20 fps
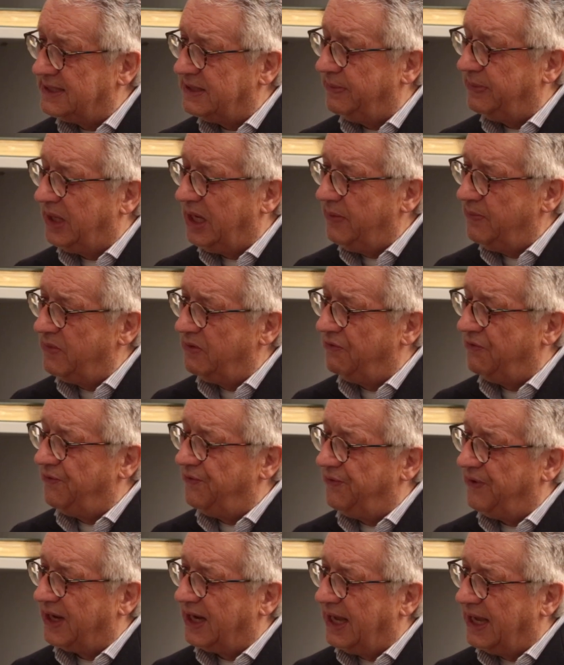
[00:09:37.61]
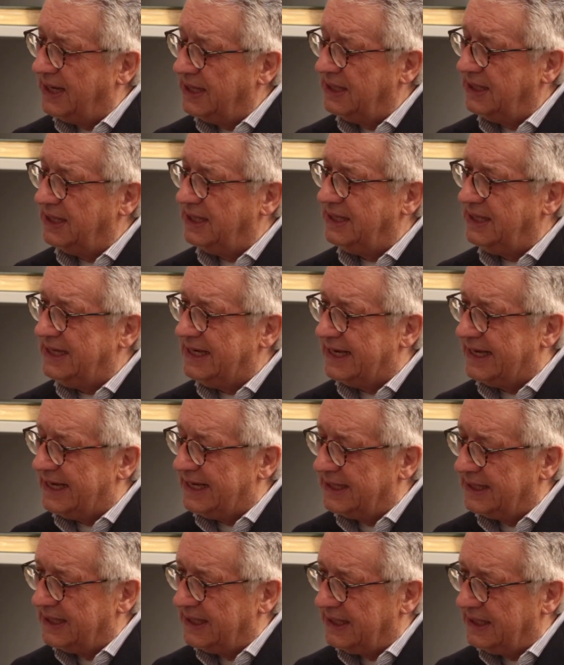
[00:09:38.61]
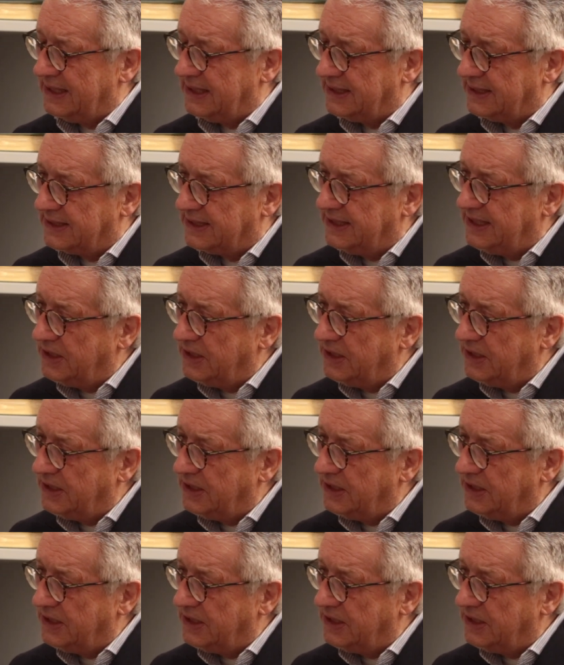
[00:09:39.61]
September vergangenen Jahres